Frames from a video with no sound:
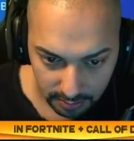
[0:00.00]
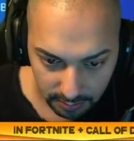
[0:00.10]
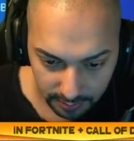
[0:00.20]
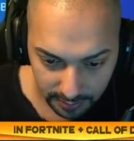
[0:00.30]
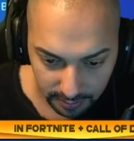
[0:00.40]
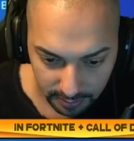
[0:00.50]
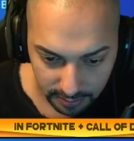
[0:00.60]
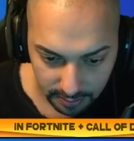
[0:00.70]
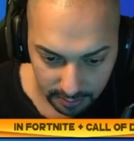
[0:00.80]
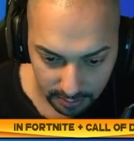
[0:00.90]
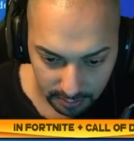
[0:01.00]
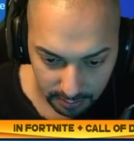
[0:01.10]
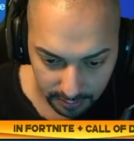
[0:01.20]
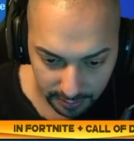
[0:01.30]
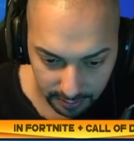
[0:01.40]
Okay.
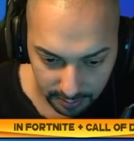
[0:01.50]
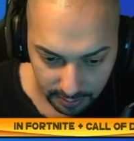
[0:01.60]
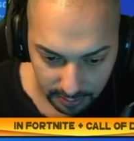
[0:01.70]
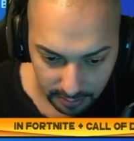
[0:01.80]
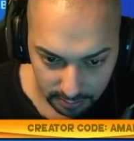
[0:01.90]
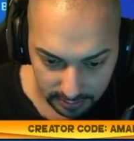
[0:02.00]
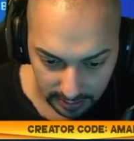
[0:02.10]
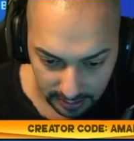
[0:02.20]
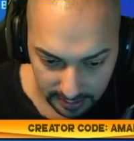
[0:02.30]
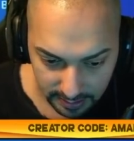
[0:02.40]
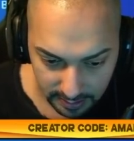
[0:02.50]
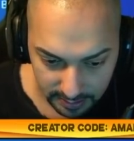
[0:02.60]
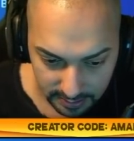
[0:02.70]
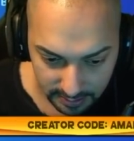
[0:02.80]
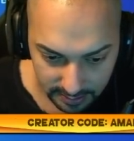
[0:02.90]
Okay.
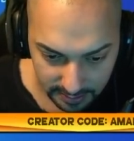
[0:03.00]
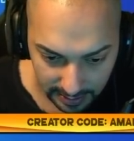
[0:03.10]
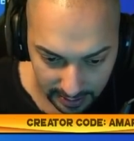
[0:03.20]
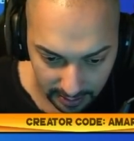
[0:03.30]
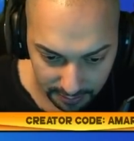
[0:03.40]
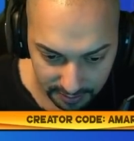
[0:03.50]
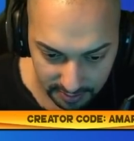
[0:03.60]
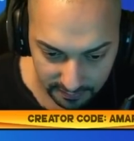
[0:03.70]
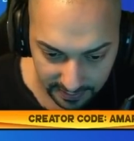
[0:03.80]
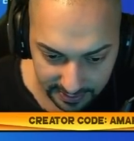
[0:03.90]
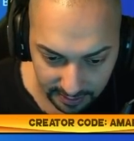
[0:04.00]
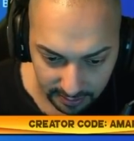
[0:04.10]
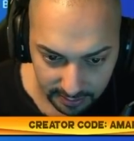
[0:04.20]
Das ist geil. Ausrüsten weiter.